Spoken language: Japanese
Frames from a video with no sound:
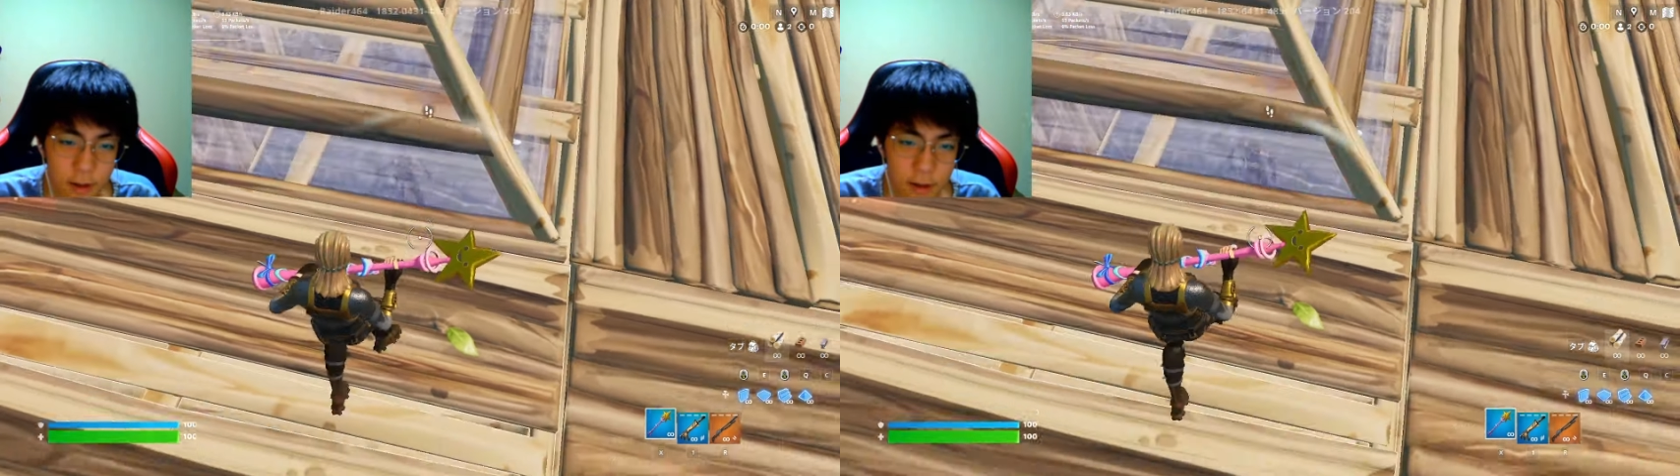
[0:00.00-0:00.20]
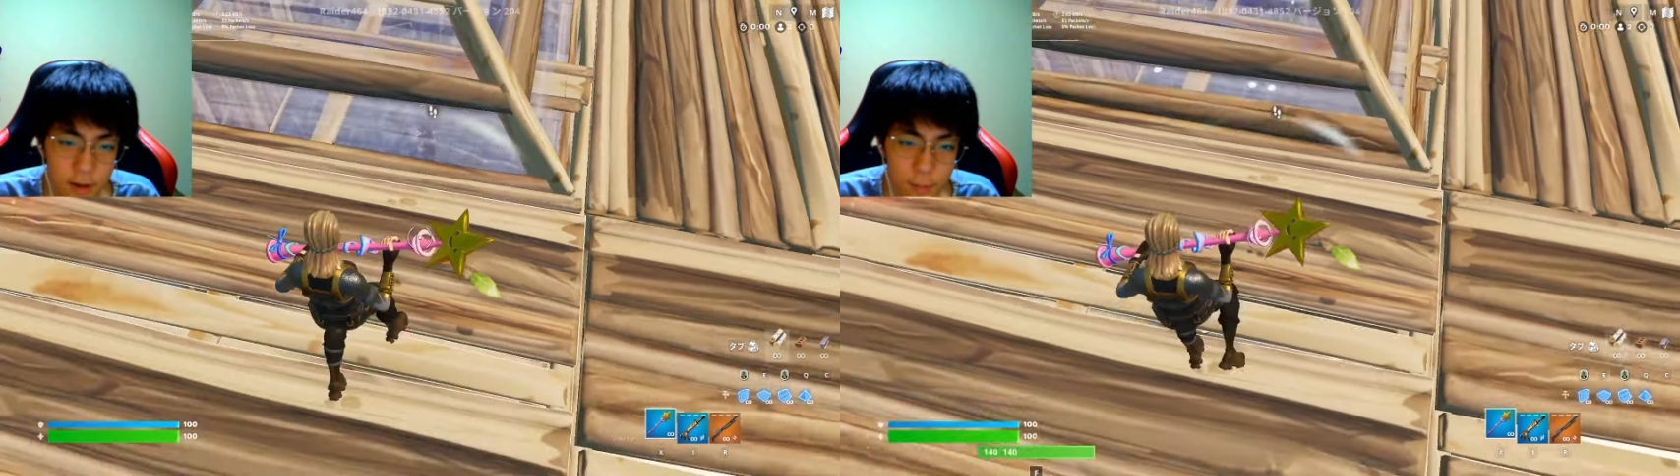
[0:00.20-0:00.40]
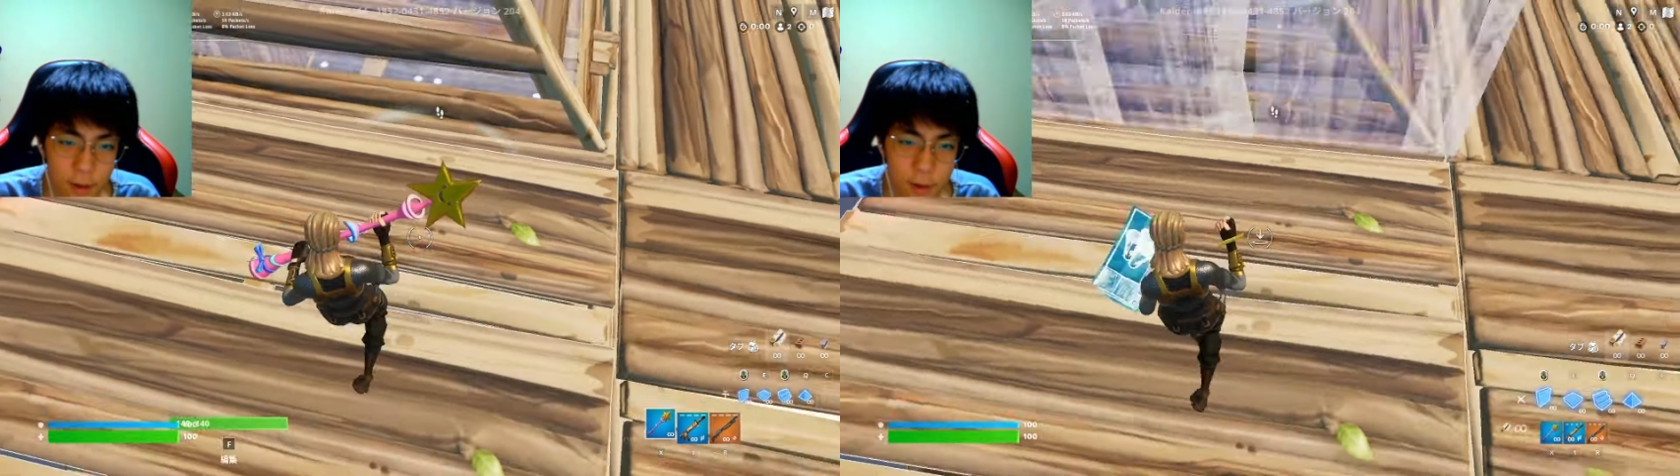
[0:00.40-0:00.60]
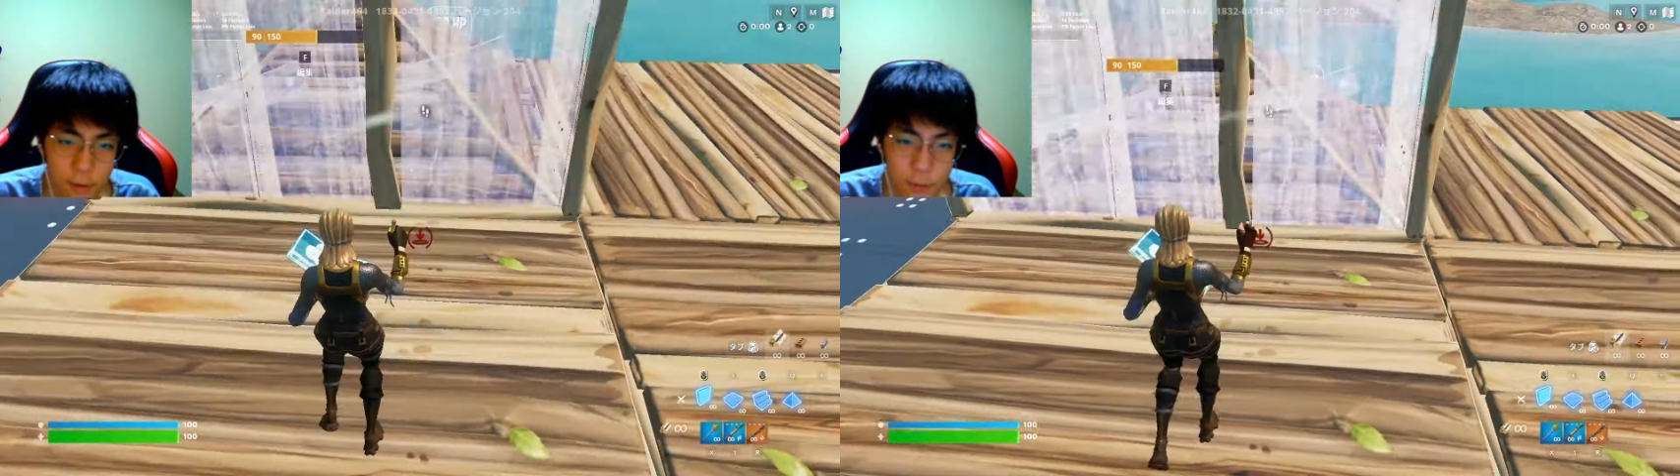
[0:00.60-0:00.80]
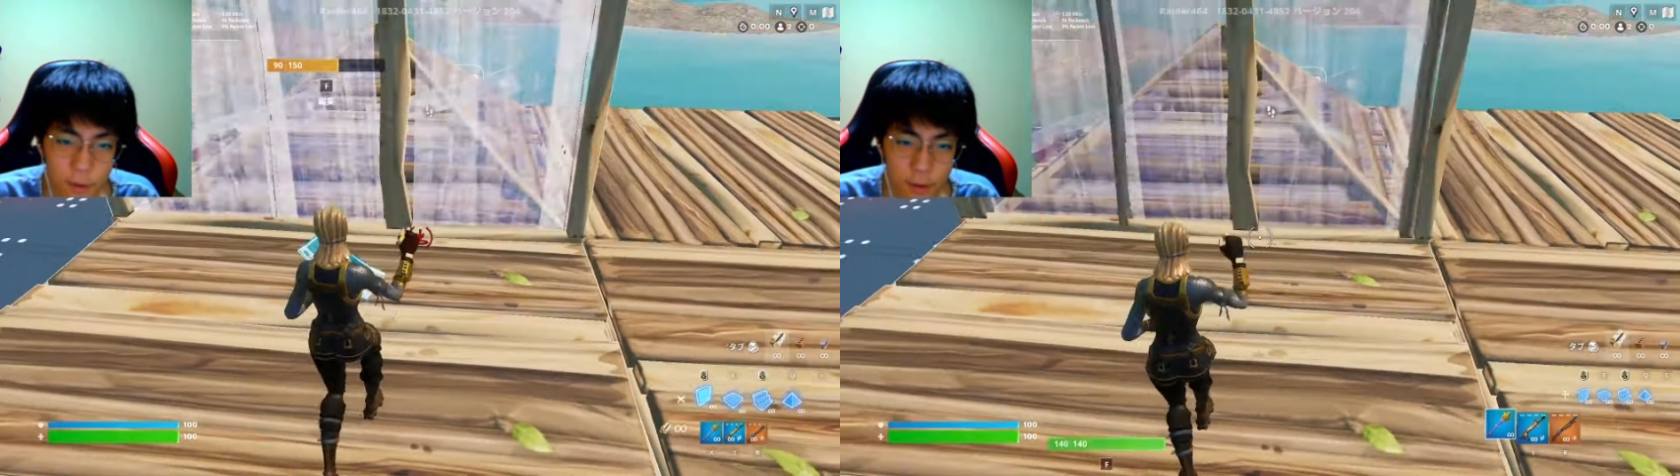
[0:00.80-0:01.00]
それはまあ、
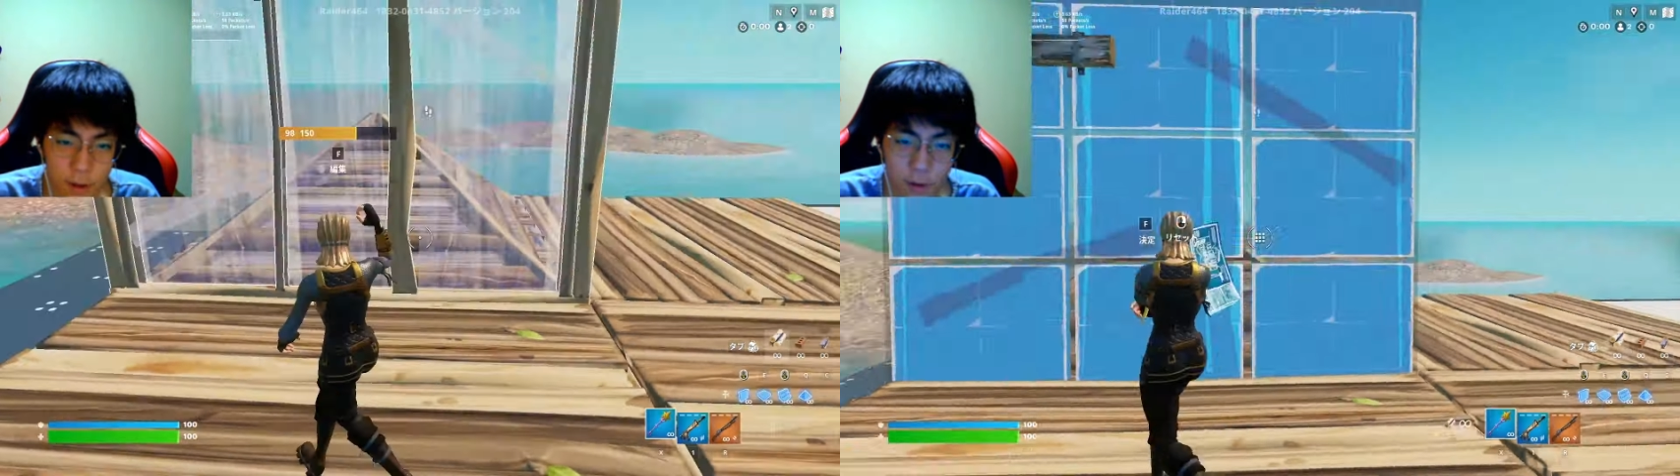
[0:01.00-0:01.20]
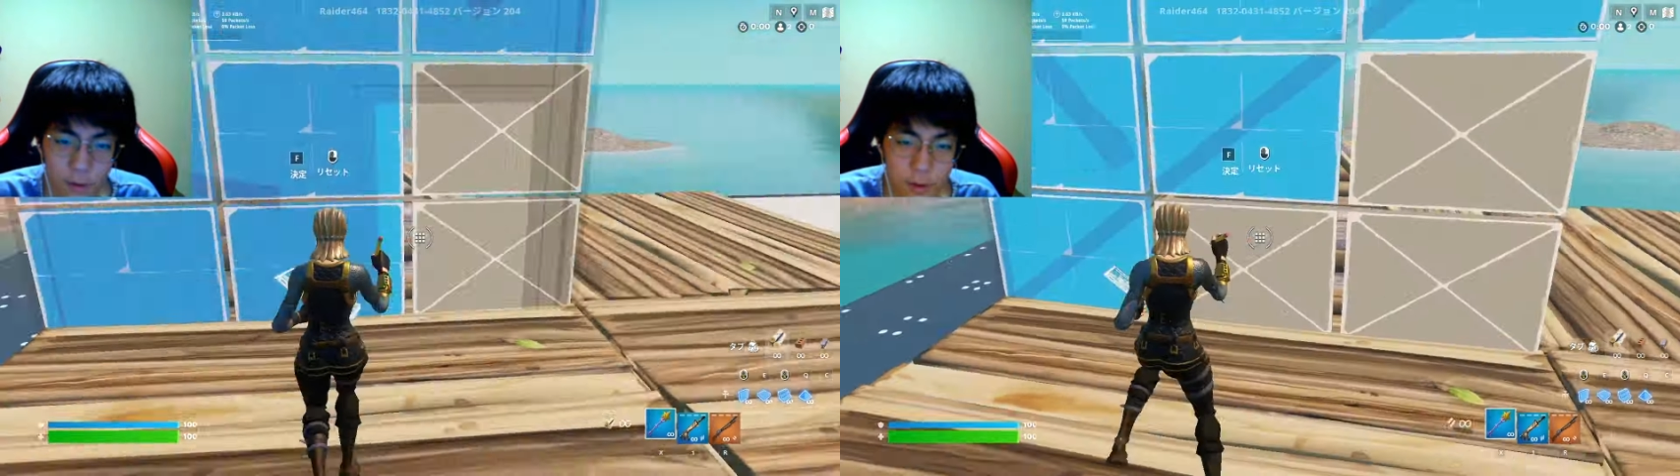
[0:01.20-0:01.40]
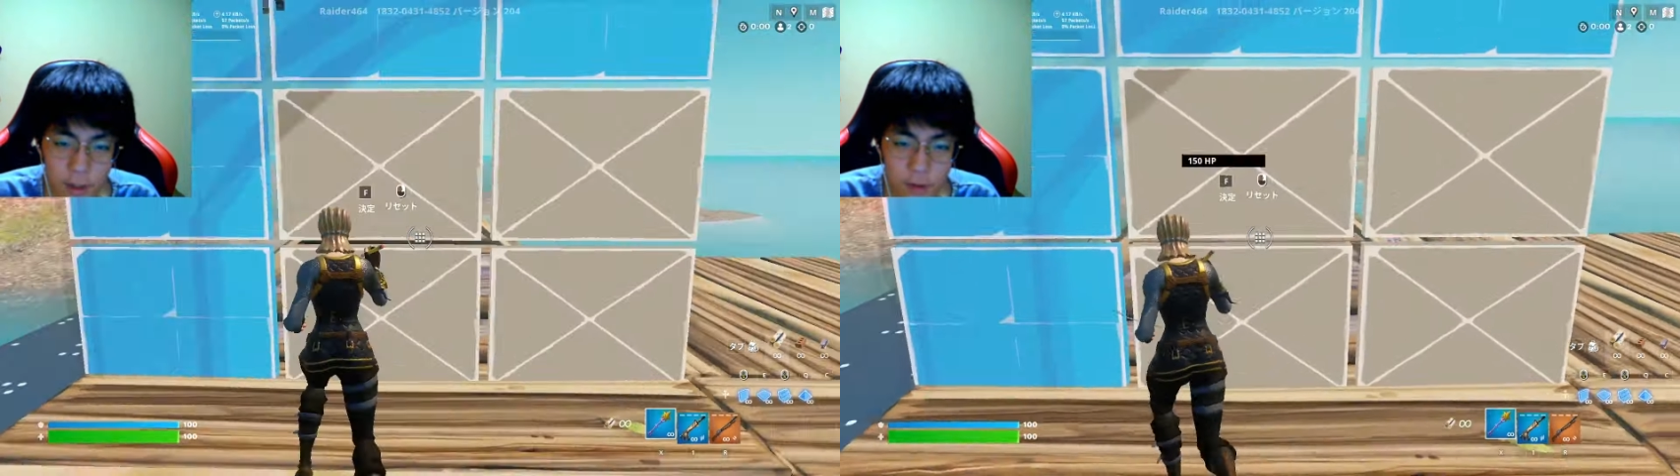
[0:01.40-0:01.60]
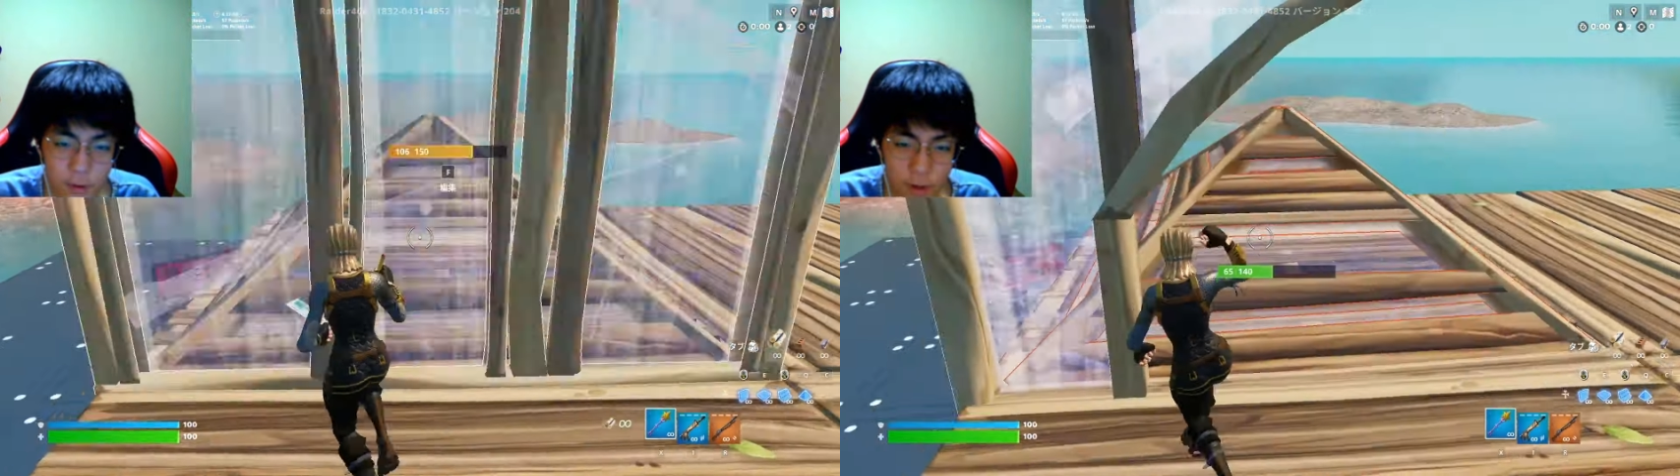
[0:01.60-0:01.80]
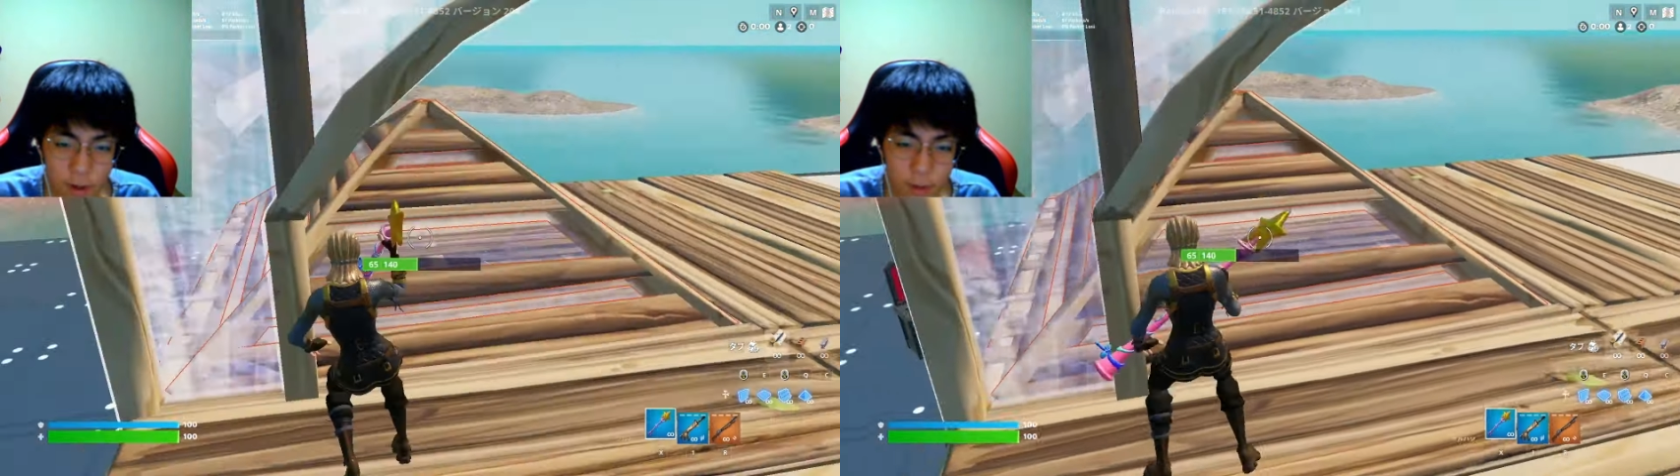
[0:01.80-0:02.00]
上手い人だと最初